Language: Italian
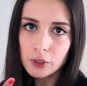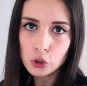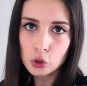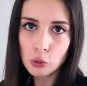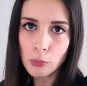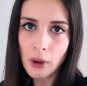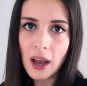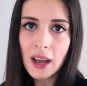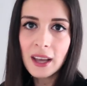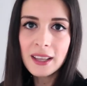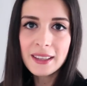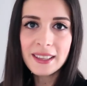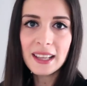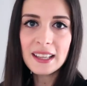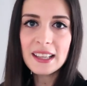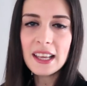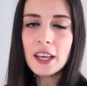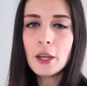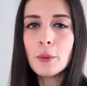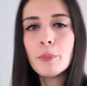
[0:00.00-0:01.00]
insomma
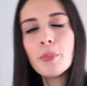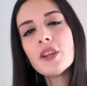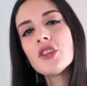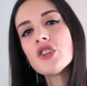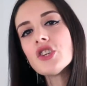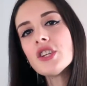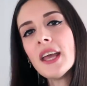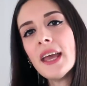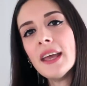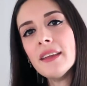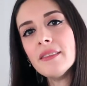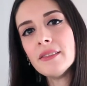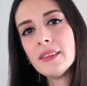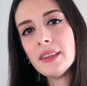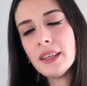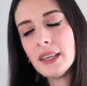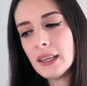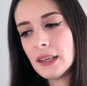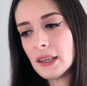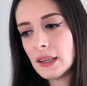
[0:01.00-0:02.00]
dagli anni
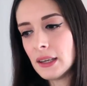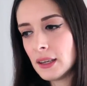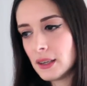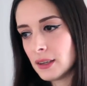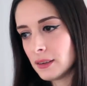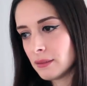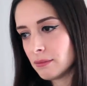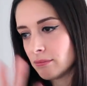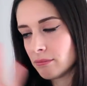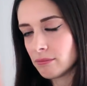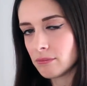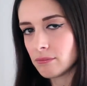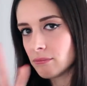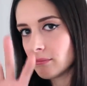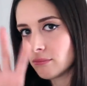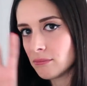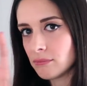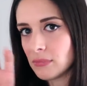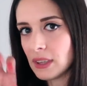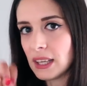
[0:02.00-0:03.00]
precedenti
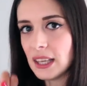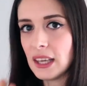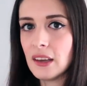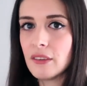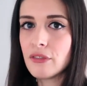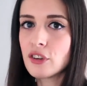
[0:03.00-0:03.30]
e